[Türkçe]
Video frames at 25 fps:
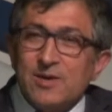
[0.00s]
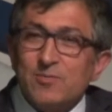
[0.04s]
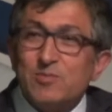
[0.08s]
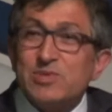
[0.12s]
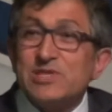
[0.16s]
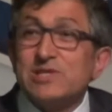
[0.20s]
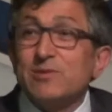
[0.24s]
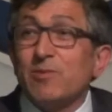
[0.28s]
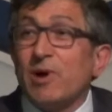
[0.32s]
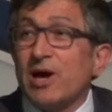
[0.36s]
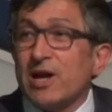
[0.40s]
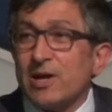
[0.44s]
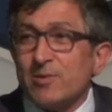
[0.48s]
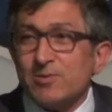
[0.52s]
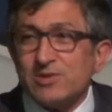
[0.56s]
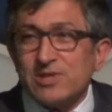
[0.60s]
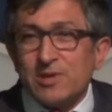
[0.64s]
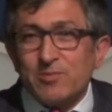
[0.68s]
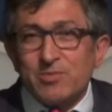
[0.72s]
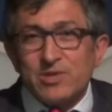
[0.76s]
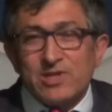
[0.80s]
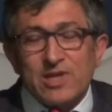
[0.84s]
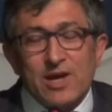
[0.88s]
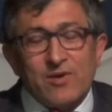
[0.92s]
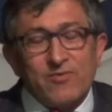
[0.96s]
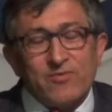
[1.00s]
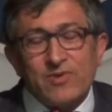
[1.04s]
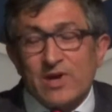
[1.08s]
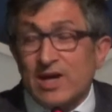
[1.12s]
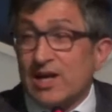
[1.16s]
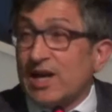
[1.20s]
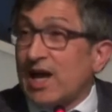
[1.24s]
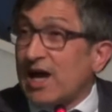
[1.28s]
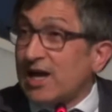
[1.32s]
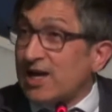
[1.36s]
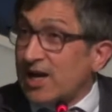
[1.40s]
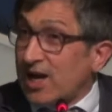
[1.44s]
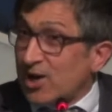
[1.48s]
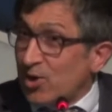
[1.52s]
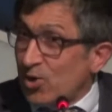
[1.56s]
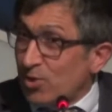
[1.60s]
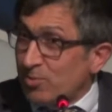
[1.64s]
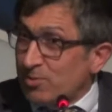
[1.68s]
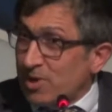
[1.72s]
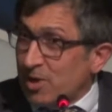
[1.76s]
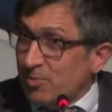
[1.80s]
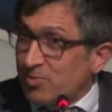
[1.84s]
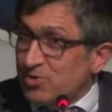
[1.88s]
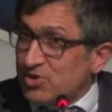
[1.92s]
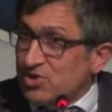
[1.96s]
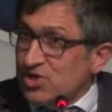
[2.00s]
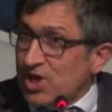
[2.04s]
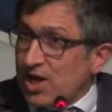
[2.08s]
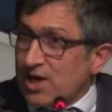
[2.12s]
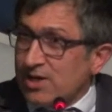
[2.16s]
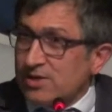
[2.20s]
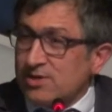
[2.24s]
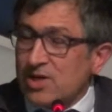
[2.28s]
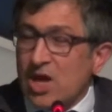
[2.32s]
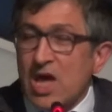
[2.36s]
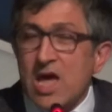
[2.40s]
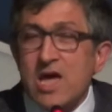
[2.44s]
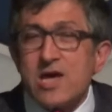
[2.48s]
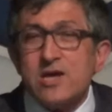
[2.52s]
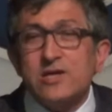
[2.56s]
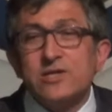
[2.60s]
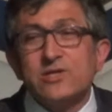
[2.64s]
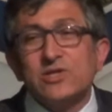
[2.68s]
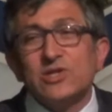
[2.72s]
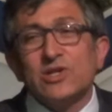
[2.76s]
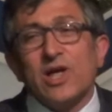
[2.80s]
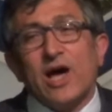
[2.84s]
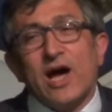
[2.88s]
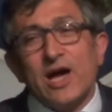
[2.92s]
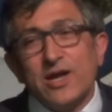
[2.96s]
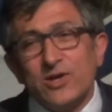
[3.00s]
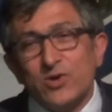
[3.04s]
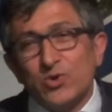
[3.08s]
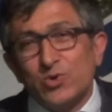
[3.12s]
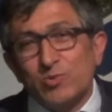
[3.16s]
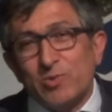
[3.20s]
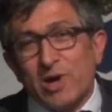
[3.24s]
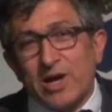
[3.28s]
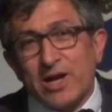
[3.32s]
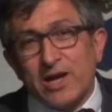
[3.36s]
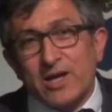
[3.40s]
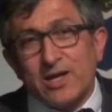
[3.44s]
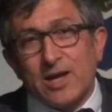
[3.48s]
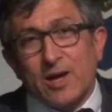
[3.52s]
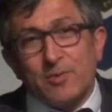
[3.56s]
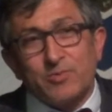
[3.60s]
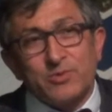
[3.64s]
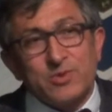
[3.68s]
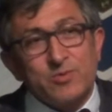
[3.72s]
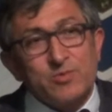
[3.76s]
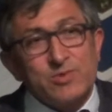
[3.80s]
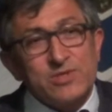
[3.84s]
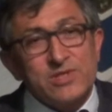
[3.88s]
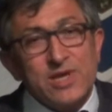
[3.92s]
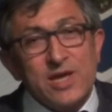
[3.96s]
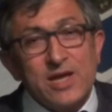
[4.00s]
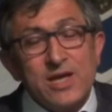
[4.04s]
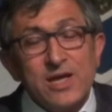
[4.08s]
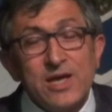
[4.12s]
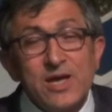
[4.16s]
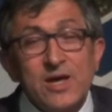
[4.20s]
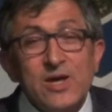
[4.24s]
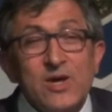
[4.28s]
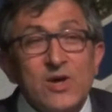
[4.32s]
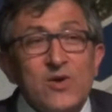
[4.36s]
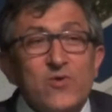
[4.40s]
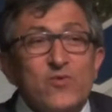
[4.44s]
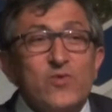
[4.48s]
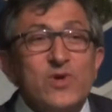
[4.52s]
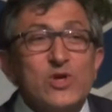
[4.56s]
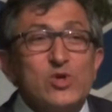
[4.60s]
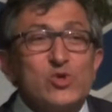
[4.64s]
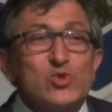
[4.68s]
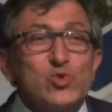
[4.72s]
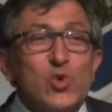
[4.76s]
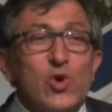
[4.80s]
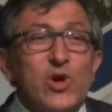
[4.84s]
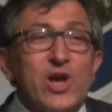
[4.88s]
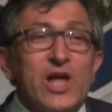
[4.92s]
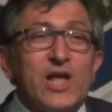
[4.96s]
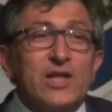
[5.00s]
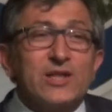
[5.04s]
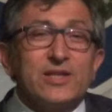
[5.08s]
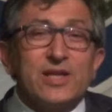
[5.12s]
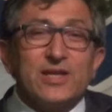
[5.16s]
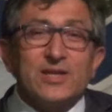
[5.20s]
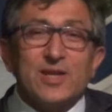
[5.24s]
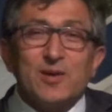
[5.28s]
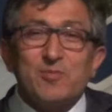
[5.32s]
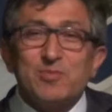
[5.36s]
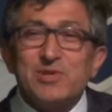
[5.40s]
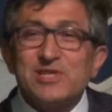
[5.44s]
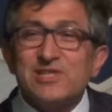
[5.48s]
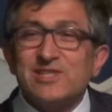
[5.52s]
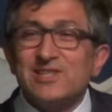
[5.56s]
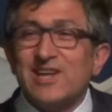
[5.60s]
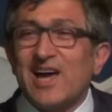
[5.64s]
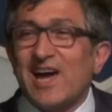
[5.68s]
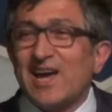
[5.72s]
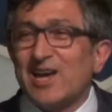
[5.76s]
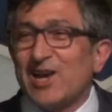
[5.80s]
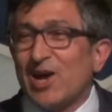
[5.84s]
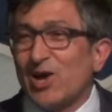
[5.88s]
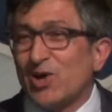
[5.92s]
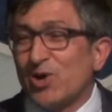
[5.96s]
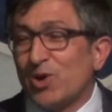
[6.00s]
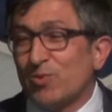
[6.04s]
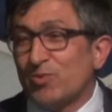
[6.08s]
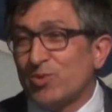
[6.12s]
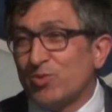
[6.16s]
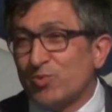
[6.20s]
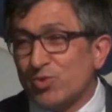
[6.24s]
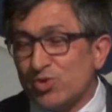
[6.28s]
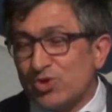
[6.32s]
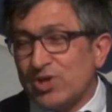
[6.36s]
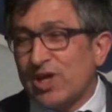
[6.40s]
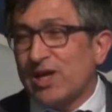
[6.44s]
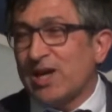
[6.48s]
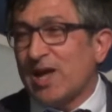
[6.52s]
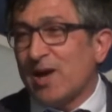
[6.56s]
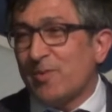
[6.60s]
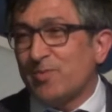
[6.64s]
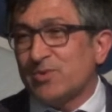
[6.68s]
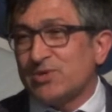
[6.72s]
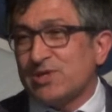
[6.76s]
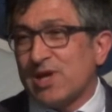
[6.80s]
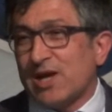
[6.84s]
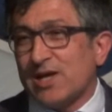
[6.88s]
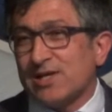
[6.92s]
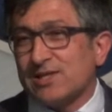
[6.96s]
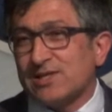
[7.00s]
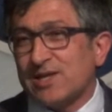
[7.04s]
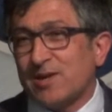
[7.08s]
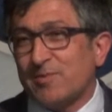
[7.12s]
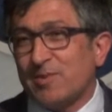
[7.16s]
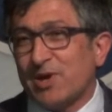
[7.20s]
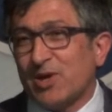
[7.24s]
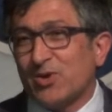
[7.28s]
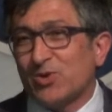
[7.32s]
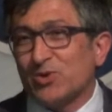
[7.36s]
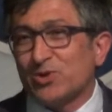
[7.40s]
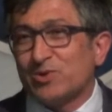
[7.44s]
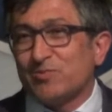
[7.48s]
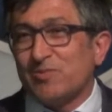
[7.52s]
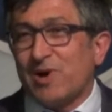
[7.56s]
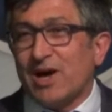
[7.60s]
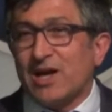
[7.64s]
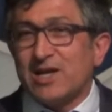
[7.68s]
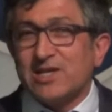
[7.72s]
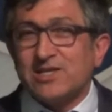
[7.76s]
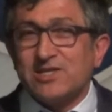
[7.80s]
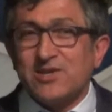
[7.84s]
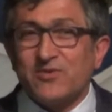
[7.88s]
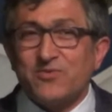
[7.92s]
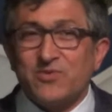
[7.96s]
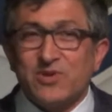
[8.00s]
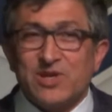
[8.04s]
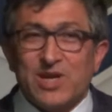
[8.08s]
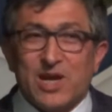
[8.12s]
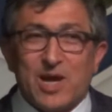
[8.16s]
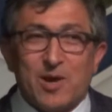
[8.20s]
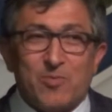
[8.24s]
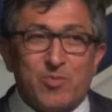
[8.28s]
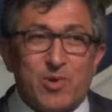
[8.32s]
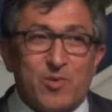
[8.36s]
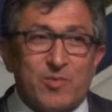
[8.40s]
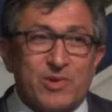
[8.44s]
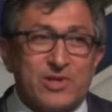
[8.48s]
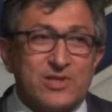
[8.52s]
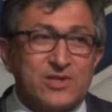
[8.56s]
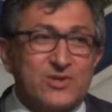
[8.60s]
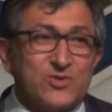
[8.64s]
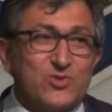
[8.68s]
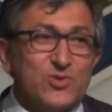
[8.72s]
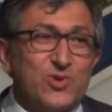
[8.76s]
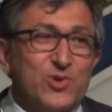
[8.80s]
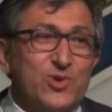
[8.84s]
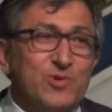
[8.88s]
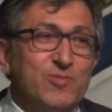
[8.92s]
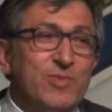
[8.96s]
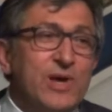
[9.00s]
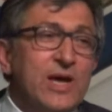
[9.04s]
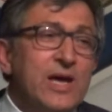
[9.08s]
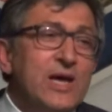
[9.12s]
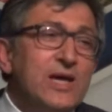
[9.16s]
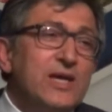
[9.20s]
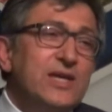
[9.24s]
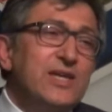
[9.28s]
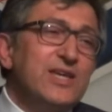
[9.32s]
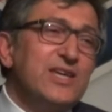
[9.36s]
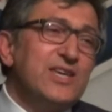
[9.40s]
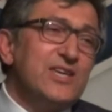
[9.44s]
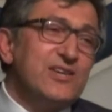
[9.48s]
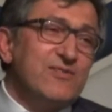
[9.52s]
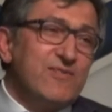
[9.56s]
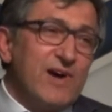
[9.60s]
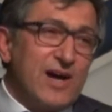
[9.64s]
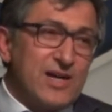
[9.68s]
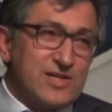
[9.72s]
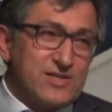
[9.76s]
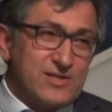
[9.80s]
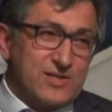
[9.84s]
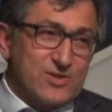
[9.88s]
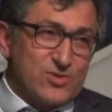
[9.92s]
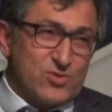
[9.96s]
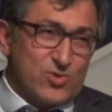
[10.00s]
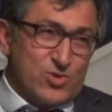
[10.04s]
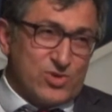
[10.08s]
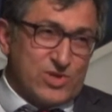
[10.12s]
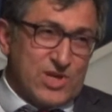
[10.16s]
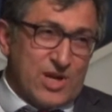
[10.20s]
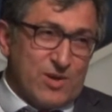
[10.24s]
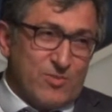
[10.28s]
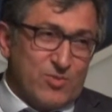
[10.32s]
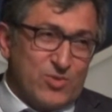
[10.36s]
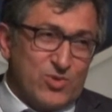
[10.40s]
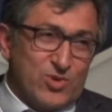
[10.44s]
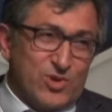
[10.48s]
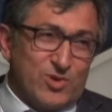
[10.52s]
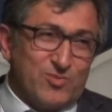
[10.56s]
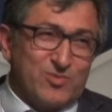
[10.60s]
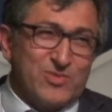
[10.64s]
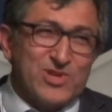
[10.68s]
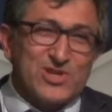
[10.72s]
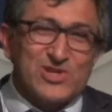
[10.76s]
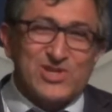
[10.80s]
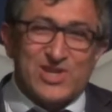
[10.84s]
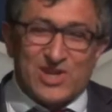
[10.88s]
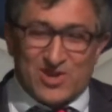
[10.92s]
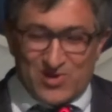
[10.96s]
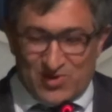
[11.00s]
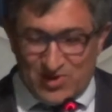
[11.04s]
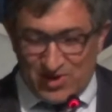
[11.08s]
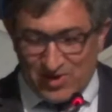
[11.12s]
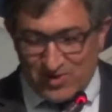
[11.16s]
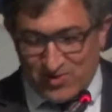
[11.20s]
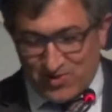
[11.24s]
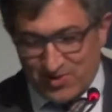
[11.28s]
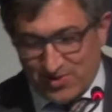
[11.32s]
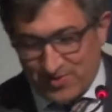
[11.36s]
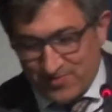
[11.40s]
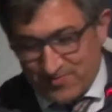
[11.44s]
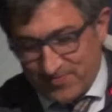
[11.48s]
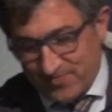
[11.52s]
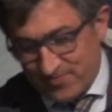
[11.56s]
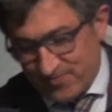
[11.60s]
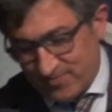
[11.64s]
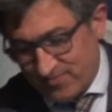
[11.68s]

Bizim aramızda bir taf var. Lay lay lom yapacağız. Her yıl aynı numarayı yaptı bize. Ve son anda da biz lay lay bu sene yapacağız diye bekliyorduk maalesef yine yapamadık diyorum. İyi ki varsınız hocam diyorum. Teşekkür ediyorum.